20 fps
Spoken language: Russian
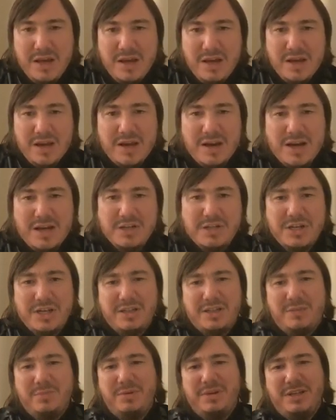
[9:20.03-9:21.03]
Раньше
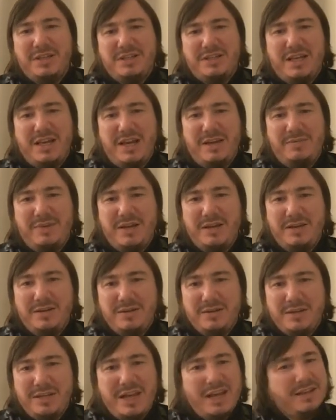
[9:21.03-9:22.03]
это была деревня,
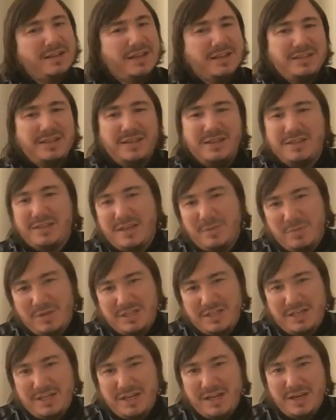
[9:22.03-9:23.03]
не относилась к
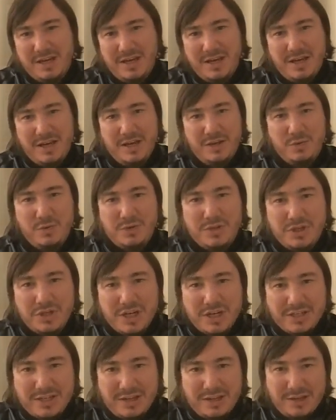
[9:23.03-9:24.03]
Медине, но
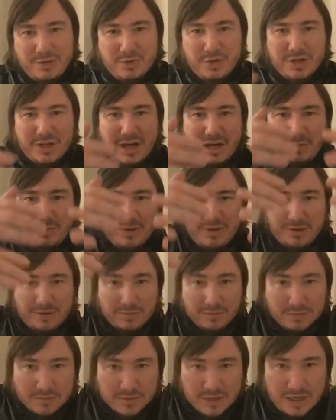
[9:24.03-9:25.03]
сейчас это уже как бы,
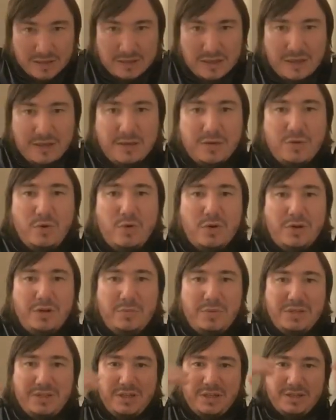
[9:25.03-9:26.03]
когда город
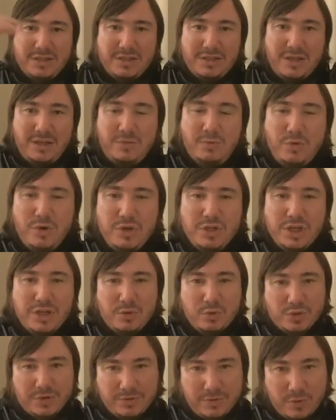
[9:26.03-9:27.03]
Медина стал больше,
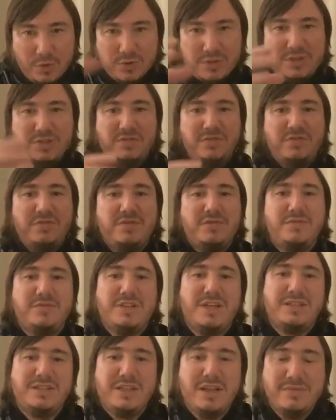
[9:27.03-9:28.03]
это уже входит в
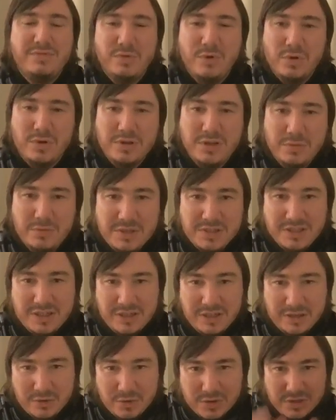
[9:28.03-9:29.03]
состав города
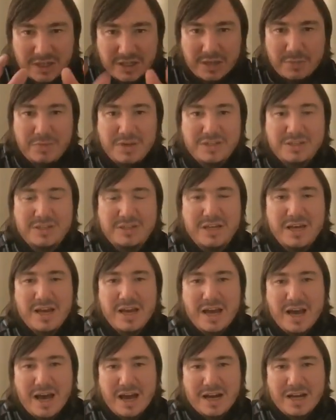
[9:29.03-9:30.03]
Медина, то есть это местность.
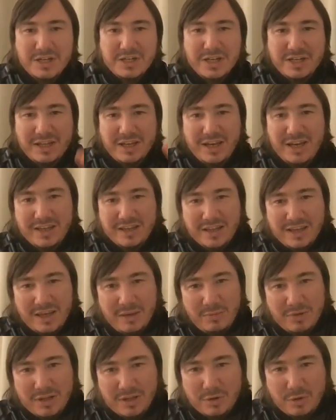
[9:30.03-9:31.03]
А раньше это, это
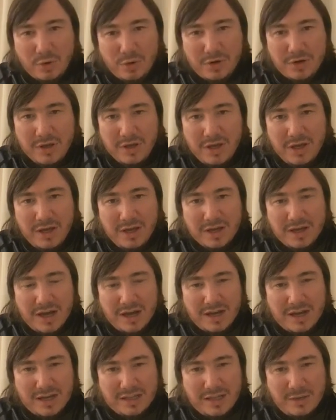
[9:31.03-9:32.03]
именно то,
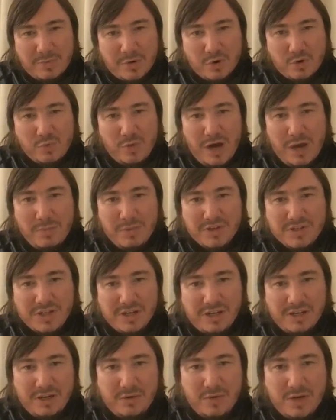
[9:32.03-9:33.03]
как, когда пророк Мухаммад,
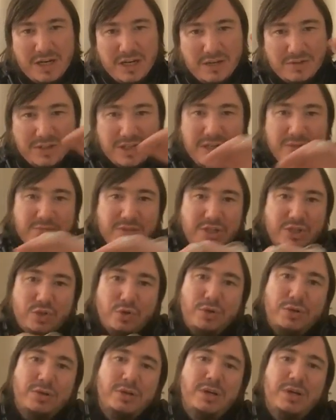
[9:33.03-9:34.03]
саллаллаху алейхи
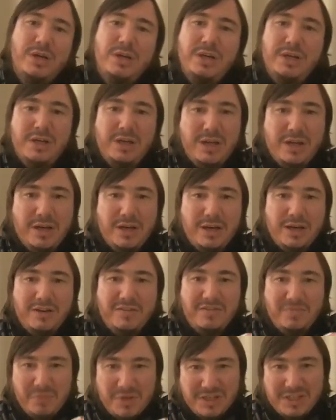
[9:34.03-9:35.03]
зашел э,
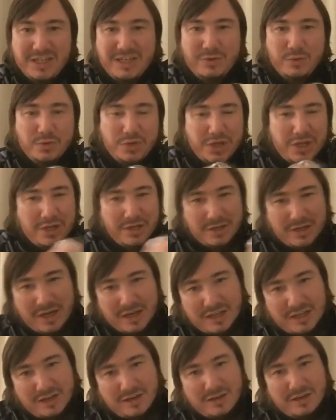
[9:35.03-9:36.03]
в Медину,
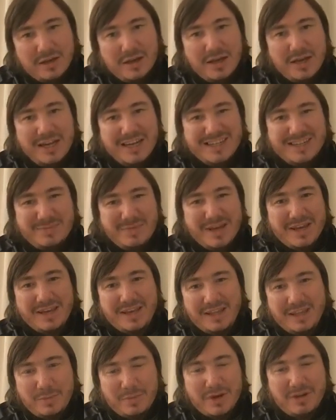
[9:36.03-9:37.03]
когда из
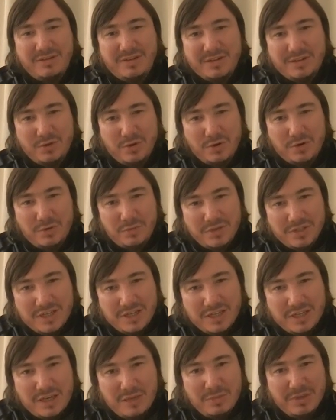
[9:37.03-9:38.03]
Мекки направил в сторону
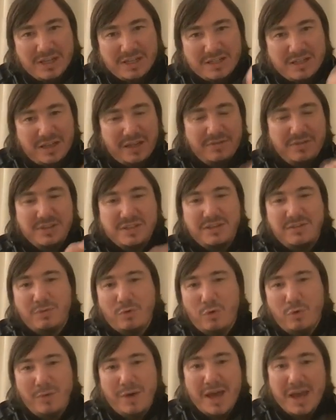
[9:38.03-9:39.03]
Медины, именно остановился в
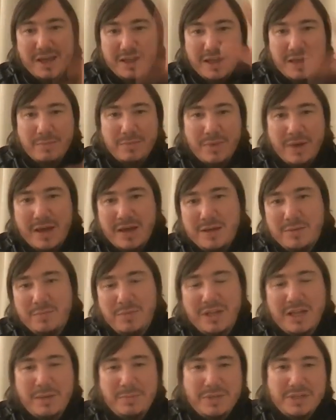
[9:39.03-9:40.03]
Куба, и там
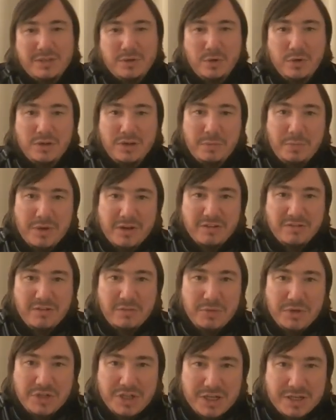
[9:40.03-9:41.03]
была построена первая
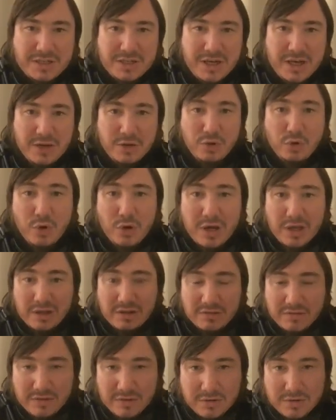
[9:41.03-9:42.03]
мечеть. До
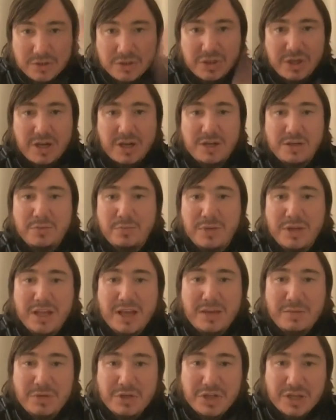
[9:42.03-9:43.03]
этого э,
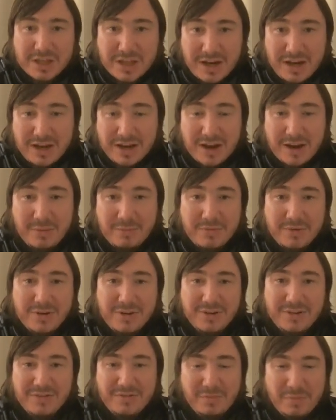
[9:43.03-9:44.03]
была мечеть Аль-Харам
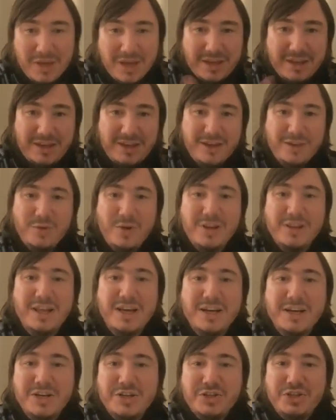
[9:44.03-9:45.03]
в Мекке, но
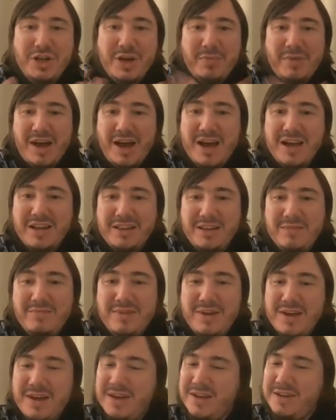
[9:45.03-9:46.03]
однако с
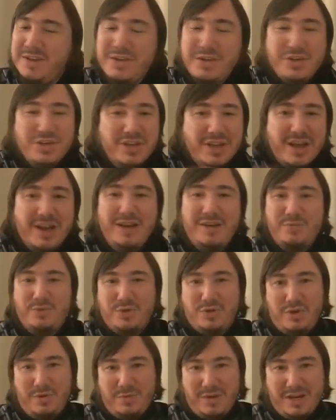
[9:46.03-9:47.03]
джамаатом не читали
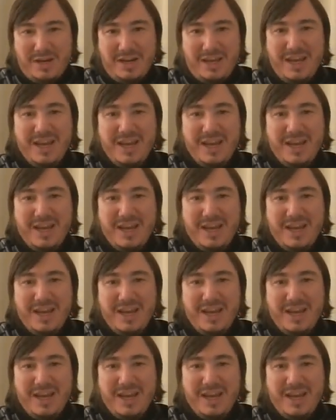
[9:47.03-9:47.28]
мусульмане.